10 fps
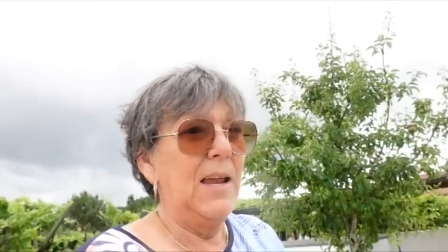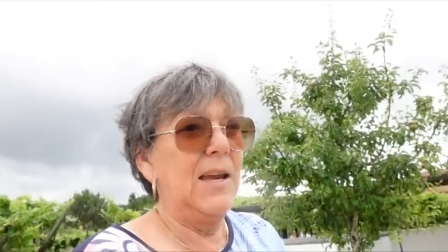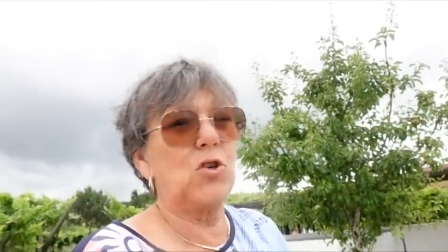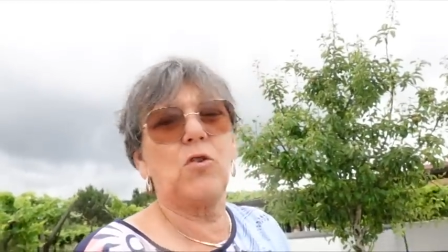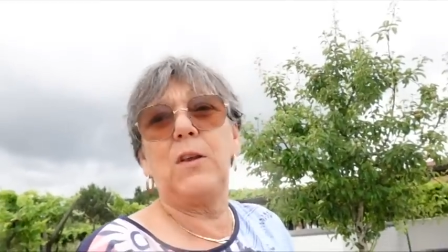
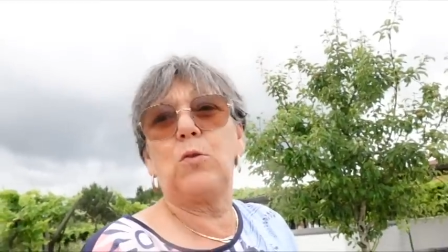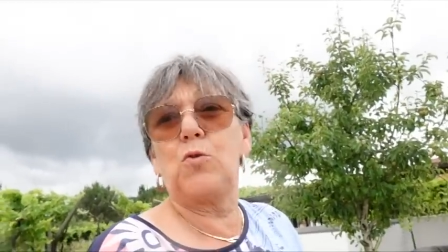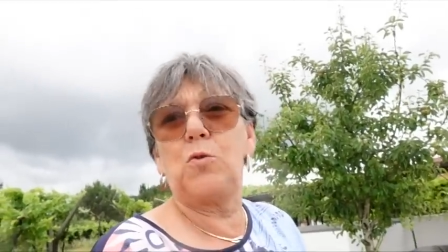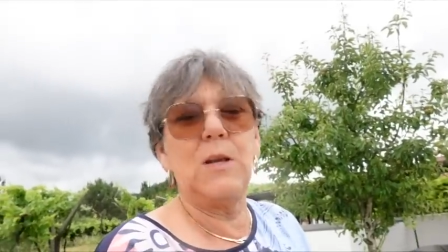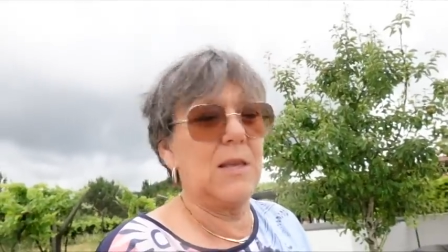Et je vais tout
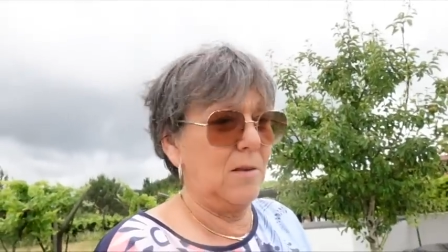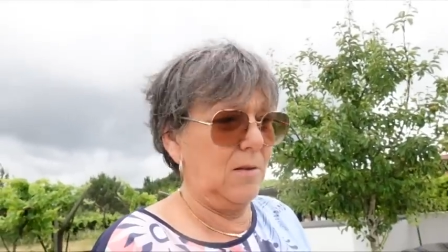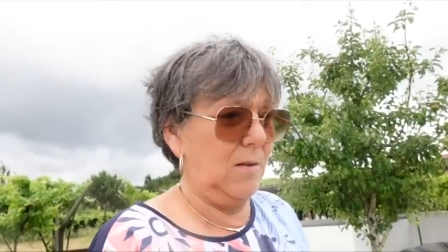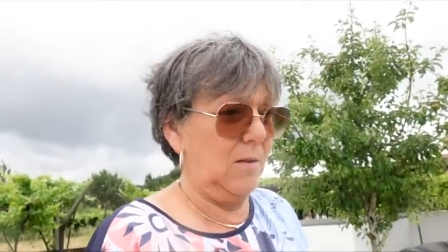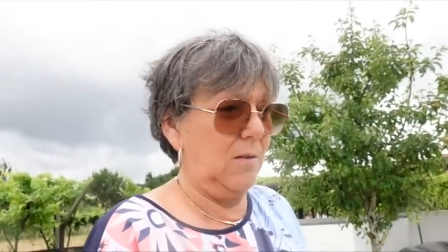de suite
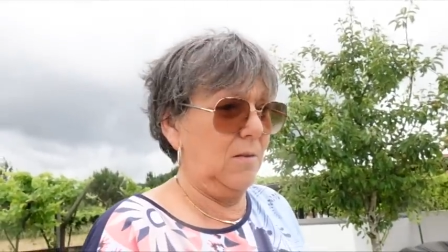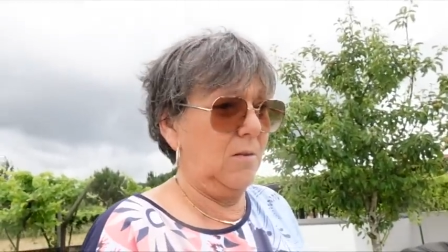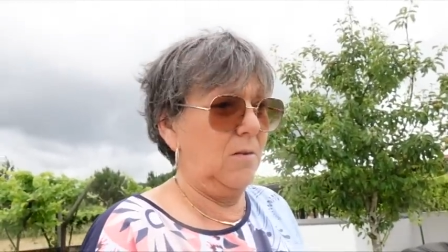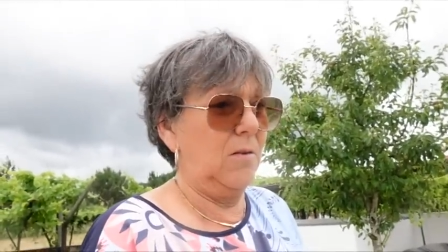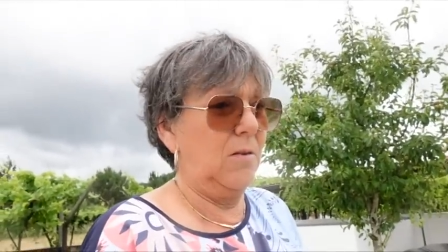
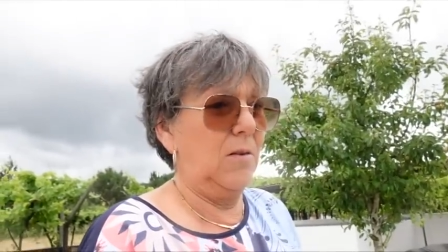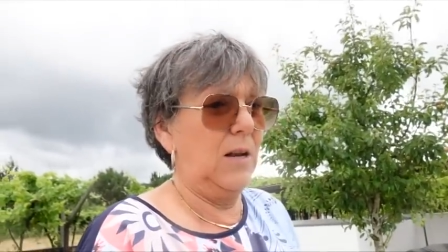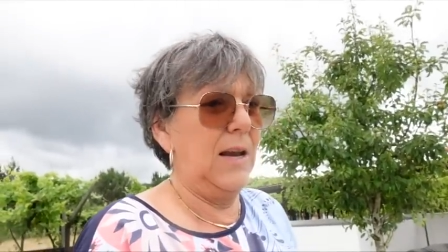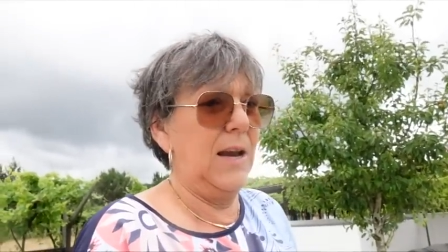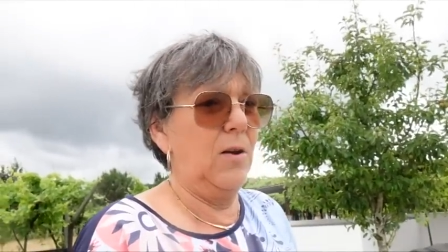euh,
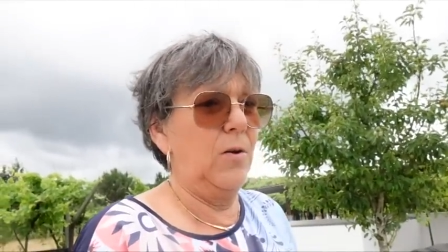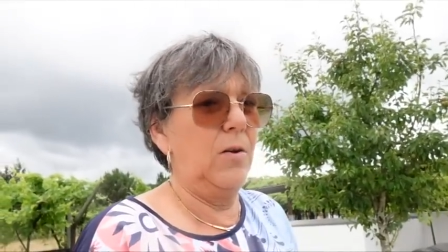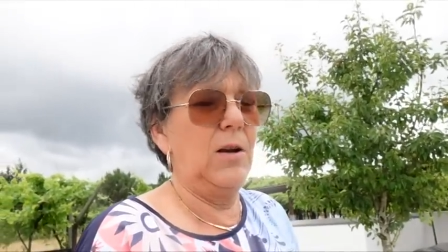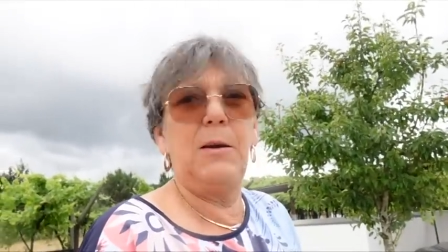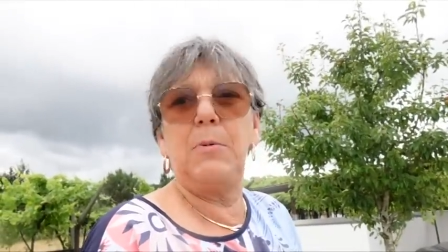
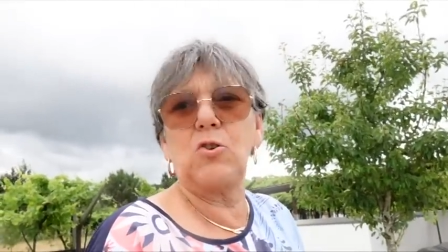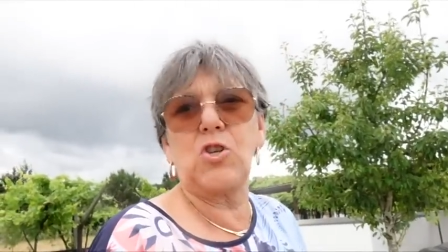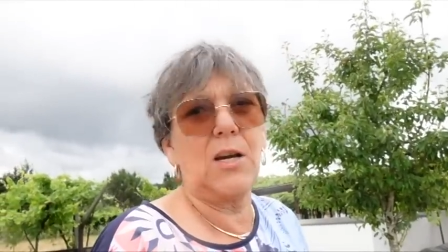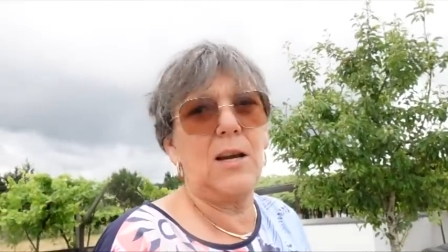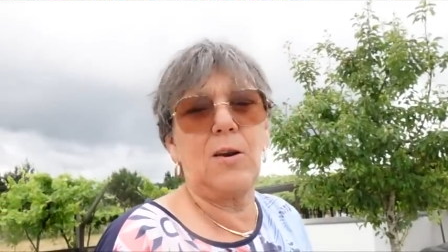euh, les,
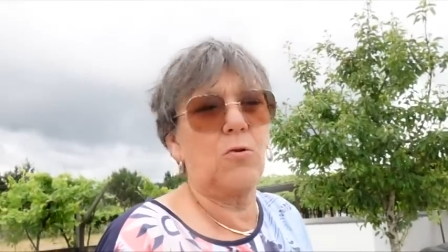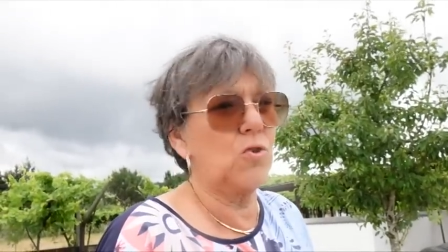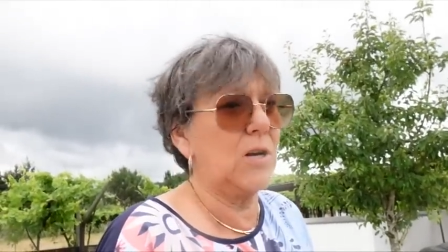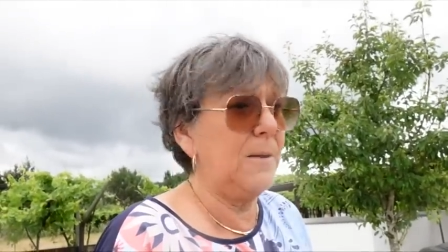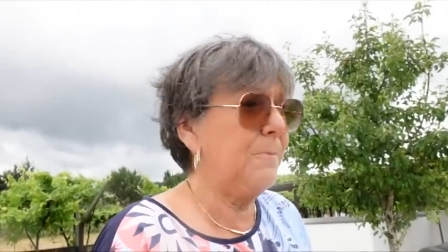blanchir et les
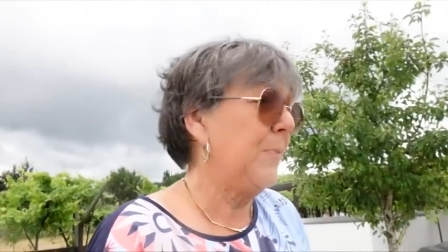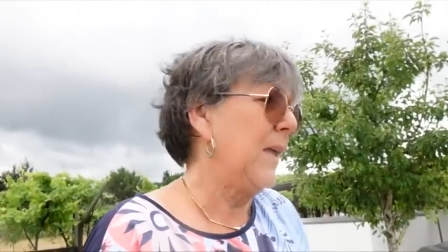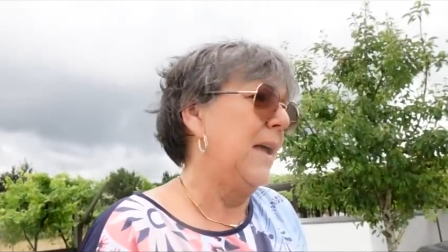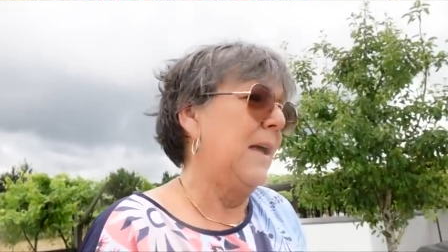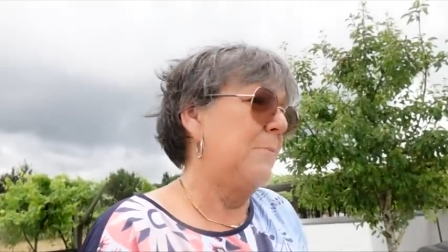congeler
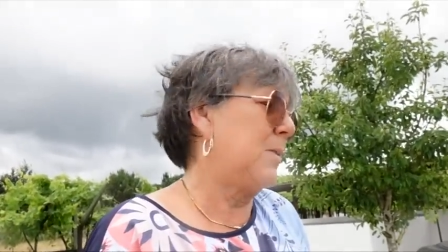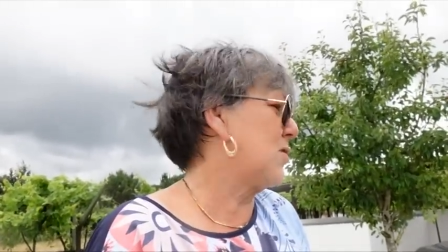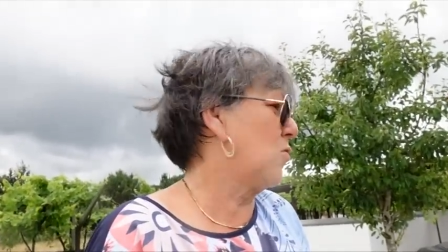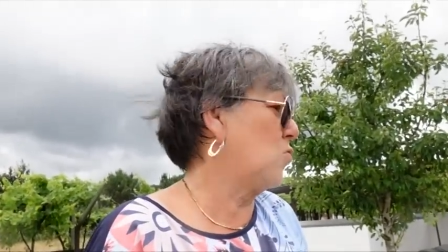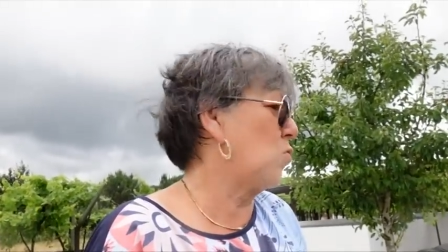
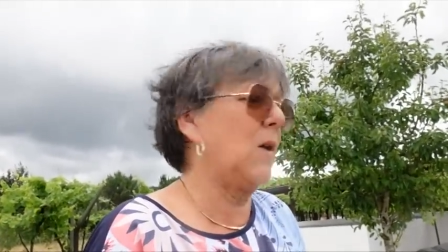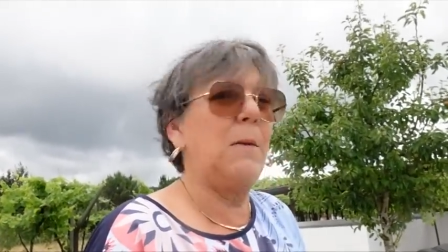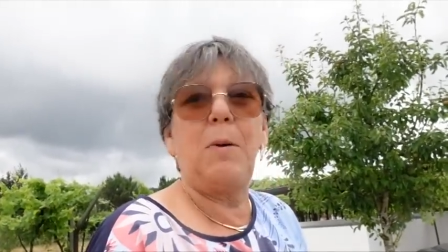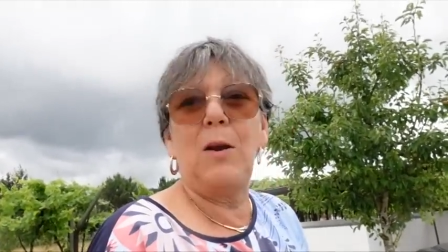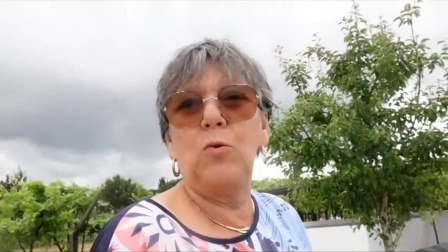parce que j'aurai
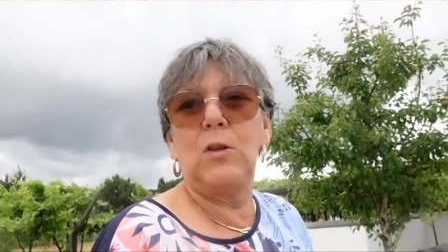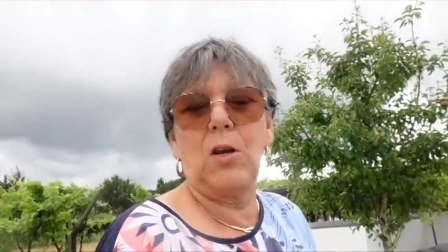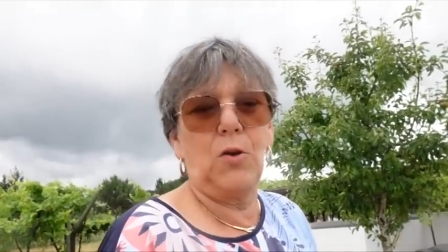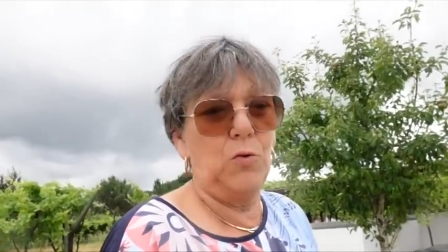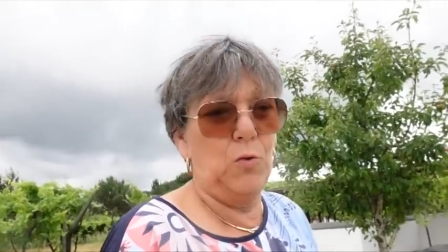pas le
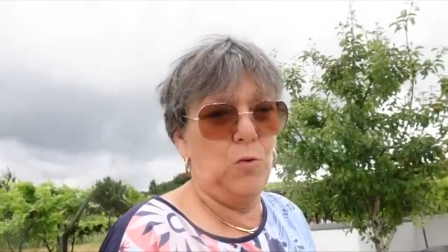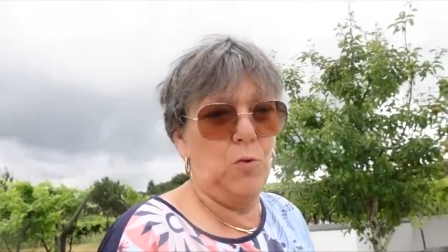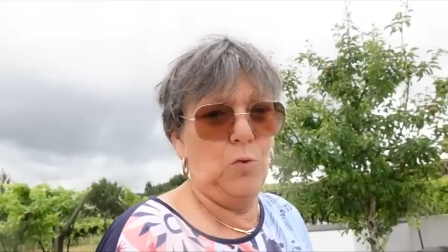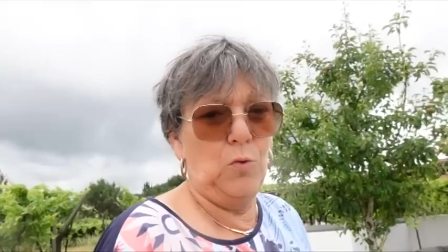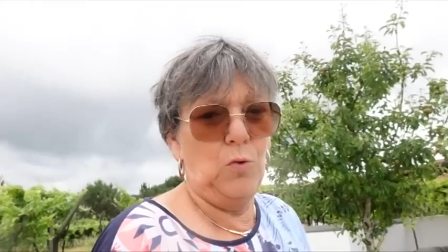temps
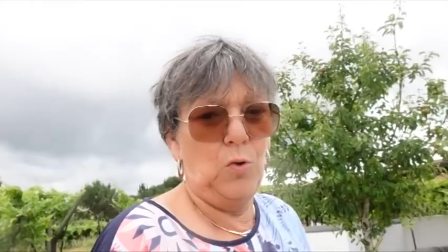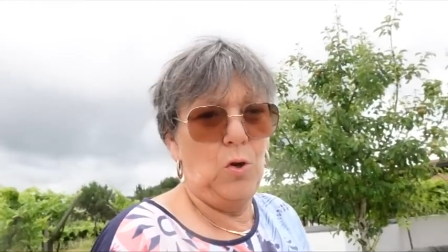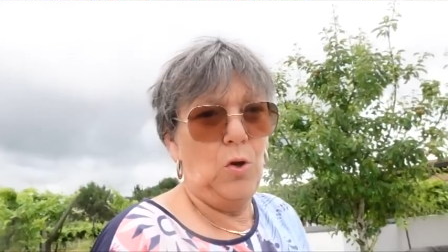de,